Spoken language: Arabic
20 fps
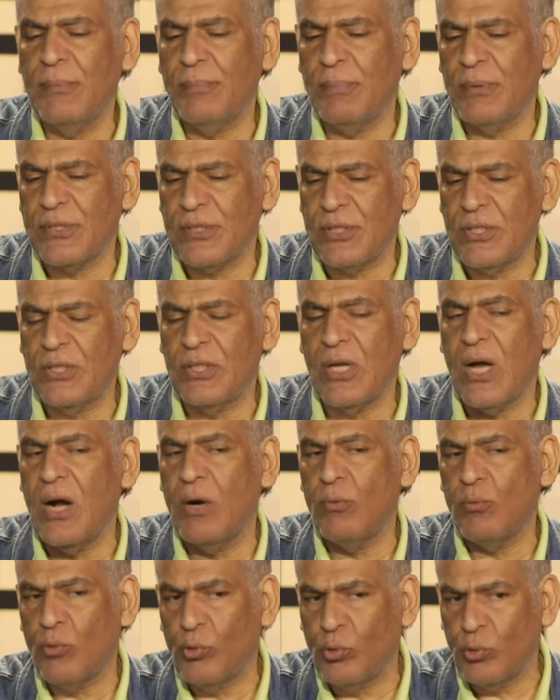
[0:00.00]
بسيطه
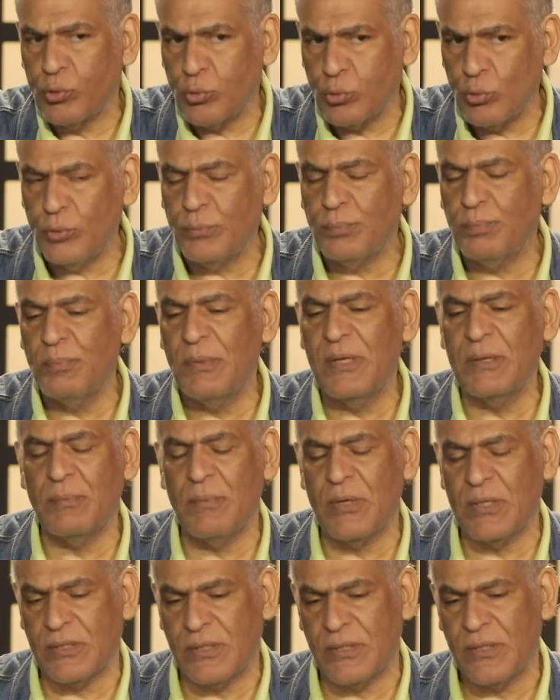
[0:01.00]
او خطوط من
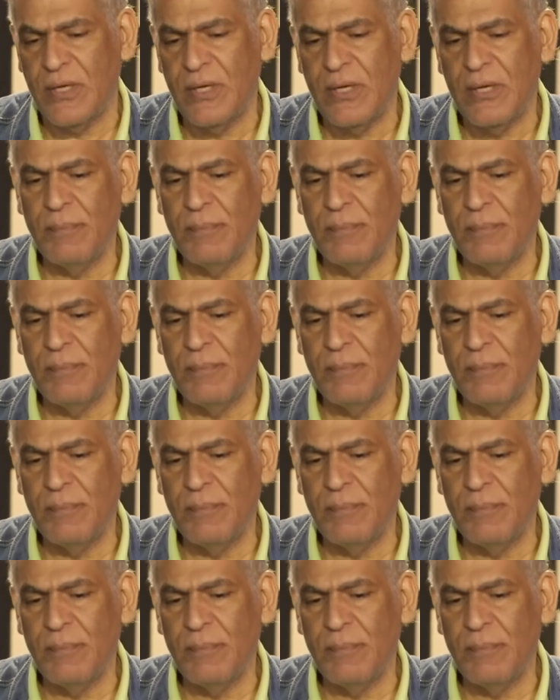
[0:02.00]
مصر